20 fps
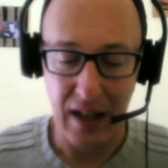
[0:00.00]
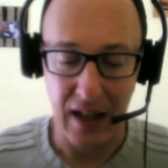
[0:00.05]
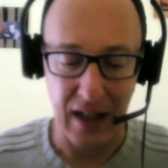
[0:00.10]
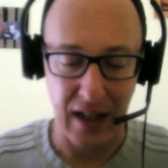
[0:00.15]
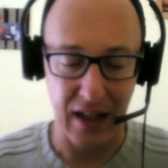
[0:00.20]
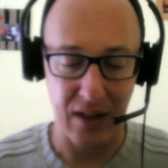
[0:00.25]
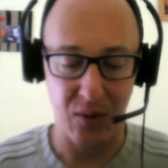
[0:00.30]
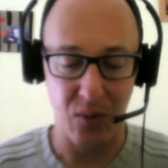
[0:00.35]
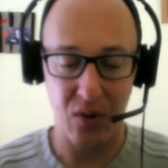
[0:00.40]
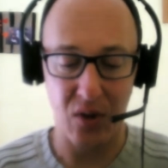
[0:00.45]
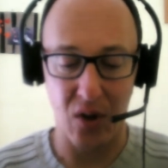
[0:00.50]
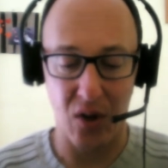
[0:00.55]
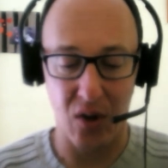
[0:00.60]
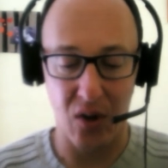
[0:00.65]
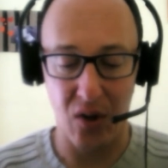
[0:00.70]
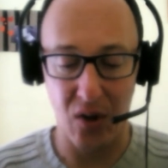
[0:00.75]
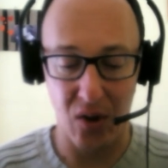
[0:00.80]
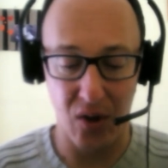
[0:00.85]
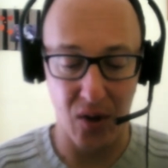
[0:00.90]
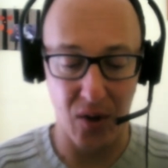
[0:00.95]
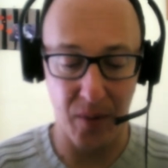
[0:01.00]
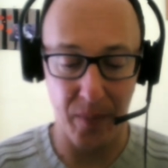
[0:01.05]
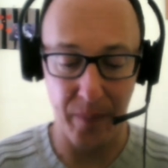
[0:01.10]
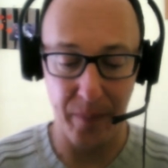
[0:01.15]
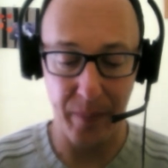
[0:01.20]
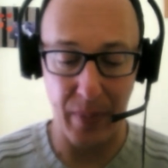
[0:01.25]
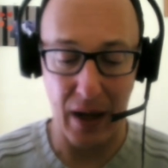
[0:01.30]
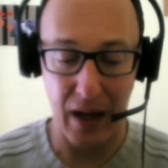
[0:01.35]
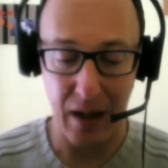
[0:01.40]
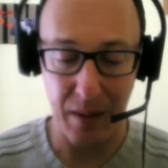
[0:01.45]
et donc
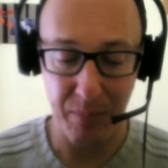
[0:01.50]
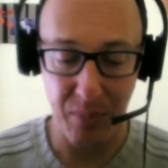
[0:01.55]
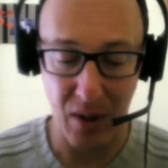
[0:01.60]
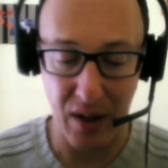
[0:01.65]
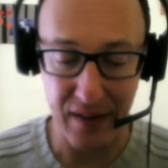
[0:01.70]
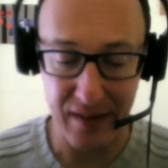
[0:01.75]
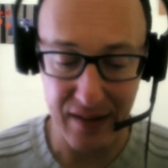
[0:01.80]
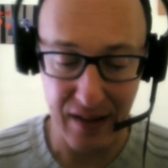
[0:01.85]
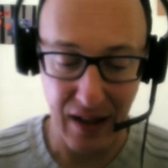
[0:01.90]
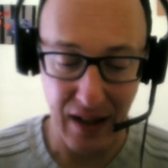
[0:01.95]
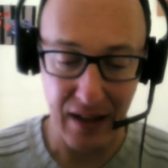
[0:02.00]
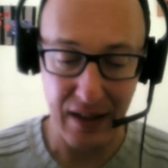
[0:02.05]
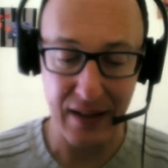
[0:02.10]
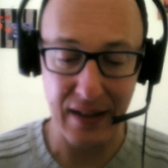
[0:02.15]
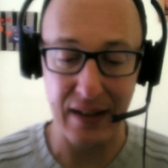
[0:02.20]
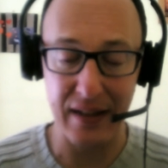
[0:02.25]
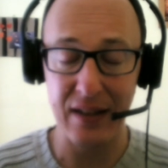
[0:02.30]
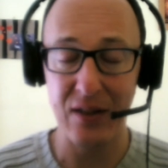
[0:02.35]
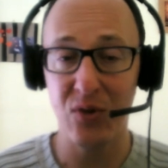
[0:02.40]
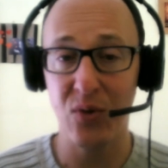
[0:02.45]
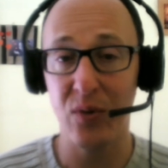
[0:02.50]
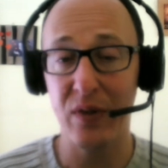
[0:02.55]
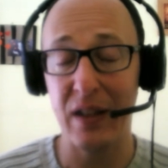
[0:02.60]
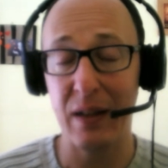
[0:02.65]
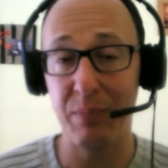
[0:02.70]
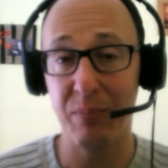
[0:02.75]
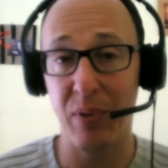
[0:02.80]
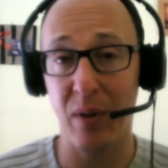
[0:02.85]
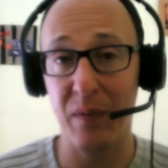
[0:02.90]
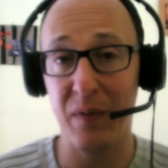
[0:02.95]
par rapport à cela il y a des choses
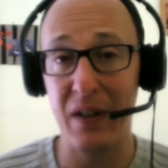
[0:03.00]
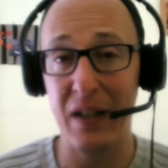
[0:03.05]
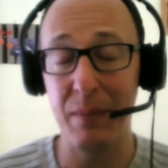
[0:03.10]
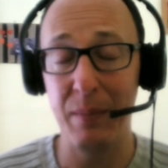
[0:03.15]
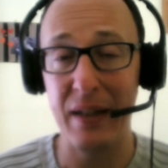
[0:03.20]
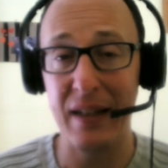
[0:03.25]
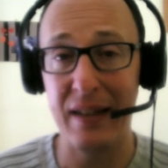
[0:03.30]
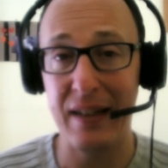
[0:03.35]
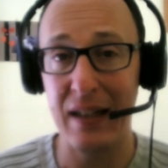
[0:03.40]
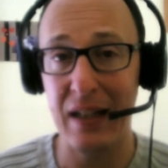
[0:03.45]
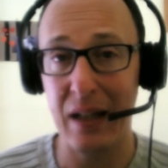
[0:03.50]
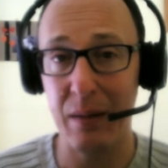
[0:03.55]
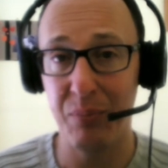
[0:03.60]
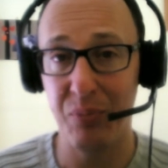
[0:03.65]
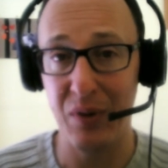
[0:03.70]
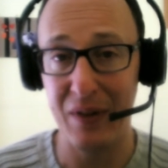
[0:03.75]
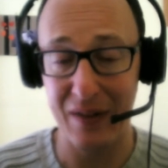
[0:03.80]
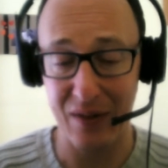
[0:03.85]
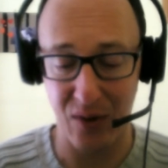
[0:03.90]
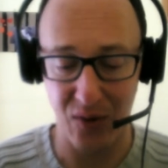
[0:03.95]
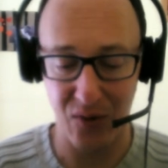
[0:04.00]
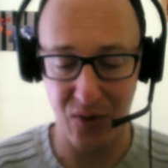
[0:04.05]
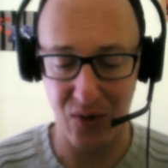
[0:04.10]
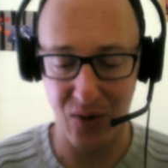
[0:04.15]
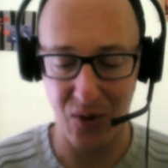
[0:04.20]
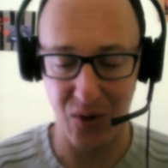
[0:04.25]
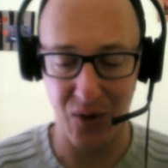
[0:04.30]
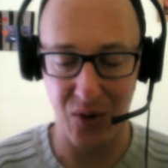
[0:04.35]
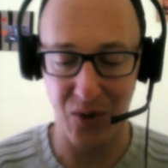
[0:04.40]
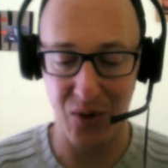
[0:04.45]
qui peuvent limiter la
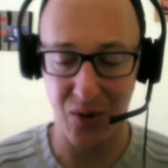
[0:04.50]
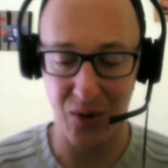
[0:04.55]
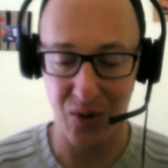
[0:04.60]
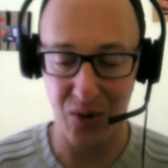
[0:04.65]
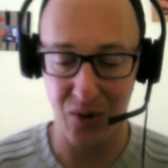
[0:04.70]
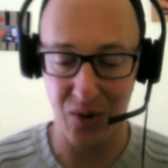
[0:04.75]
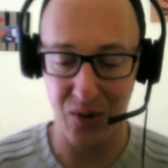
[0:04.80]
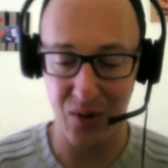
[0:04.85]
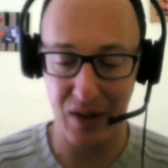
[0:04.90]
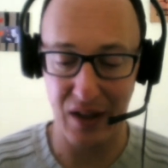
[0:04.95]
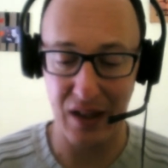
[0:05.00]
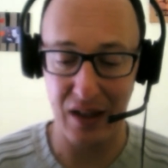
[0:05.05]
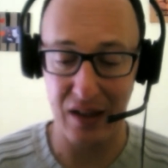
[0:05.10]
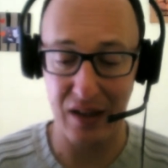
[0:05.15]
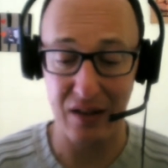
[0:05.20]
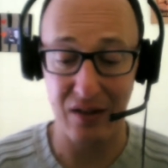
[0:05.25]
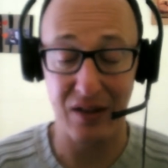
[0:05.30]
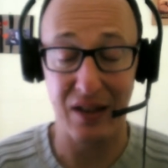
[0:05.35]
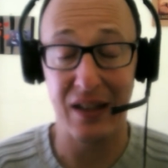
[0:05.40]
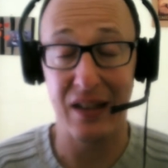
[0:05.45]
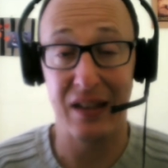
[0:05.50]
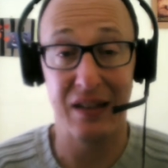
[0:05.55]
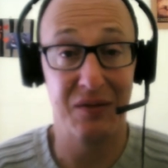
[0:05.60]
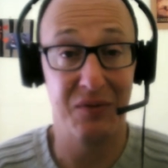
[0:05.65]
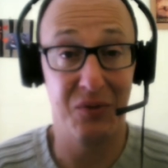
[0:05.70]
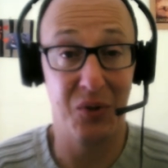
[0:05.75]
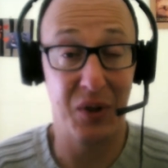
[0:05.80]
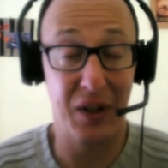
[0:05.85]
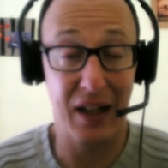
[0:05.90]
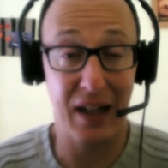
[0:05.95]
puissance de
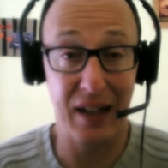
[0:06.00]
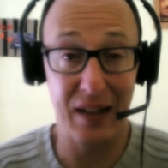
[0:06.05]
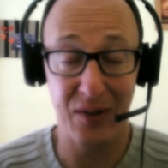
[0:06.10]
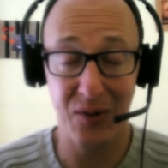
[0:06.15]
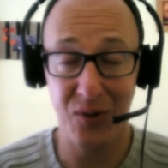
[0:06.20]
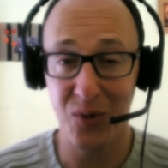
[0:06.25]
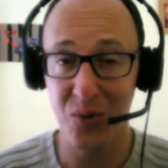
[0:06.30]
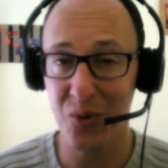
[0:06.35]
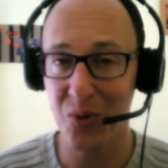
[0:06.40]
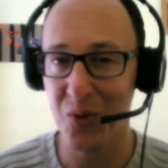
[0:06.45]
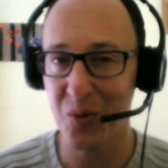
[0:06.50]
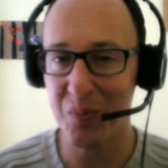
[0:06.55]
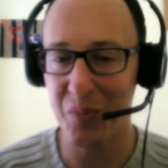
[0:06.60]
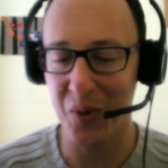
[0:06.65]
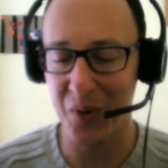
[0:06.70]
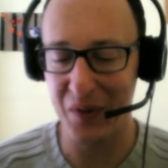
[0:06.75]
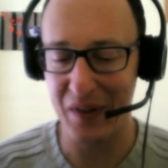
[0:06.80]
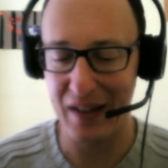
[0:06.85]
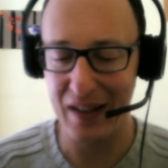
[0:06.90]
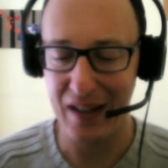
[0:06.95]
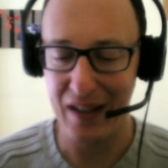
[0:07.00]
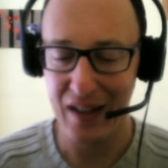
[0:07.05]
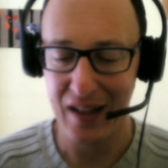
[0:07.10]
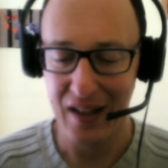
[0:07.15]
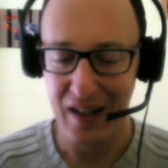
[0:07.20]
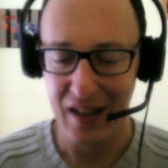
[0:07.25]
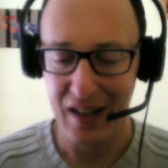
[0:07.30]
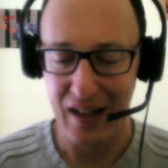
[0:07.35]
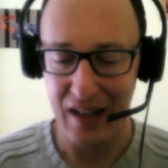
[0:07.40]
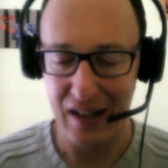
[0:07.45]
création de nos pensées
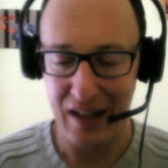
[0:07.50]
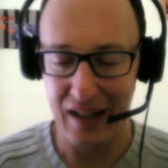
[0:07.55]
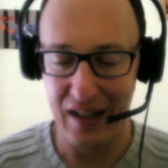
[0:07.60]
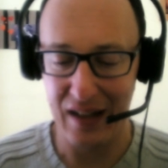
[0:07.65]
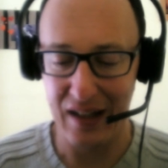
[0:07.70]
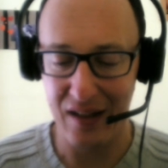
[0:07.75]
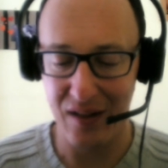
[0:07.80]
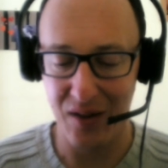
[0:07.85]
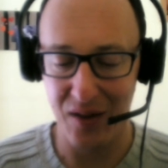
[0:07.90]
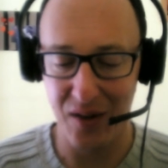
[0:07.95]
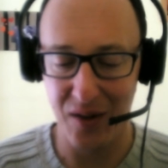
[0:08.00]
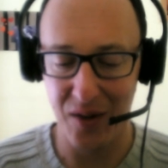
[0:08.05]
et